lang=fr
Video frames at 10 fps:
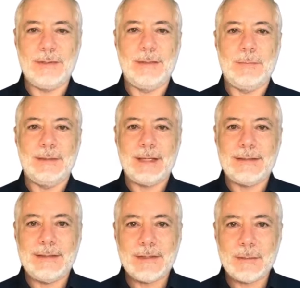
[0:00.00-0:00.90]
les
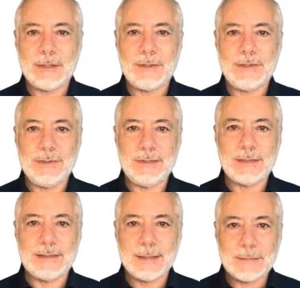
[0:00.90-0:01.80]
hypothèses physiopathologiques
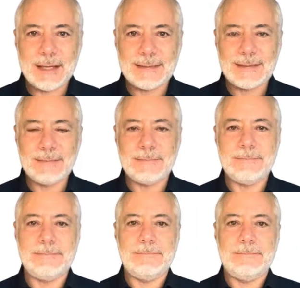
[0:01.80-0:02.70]
de cette maladie
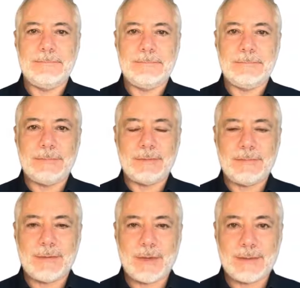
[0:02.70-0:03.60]

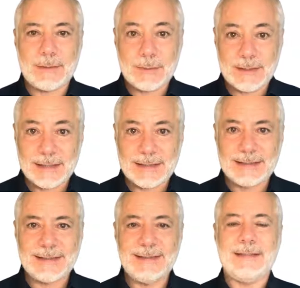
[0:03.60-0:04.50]
Différentes hypothèses
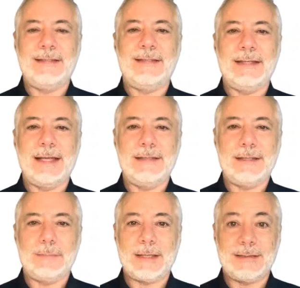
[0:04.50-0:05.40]
existent, la
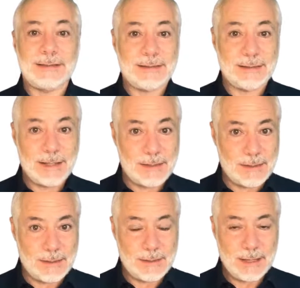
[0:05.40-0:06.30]
nociplasticité,
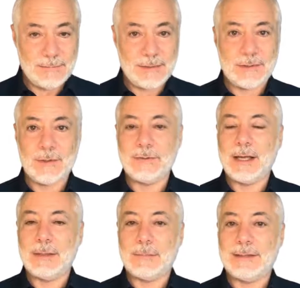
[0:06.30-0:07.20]
l'infection
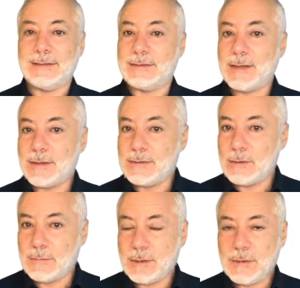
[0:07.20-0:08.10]
virale
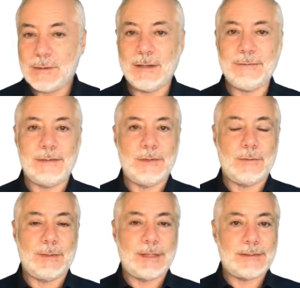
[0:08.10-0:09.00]
persistante, une autre
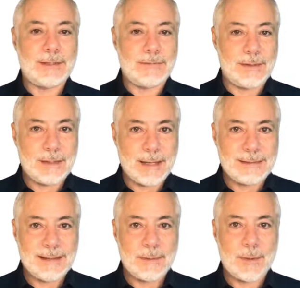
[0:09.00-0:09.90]
infection primitive,
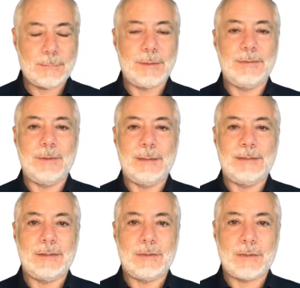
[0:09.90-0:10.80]
un syndrome
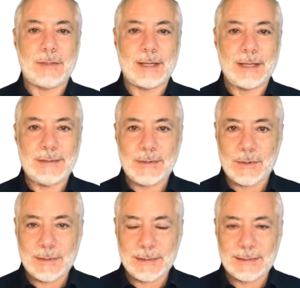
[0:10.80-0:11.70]
post-traumatique ou une
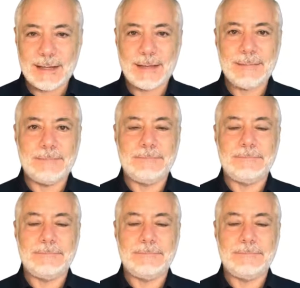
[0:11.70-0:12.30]
réaction immunitaire.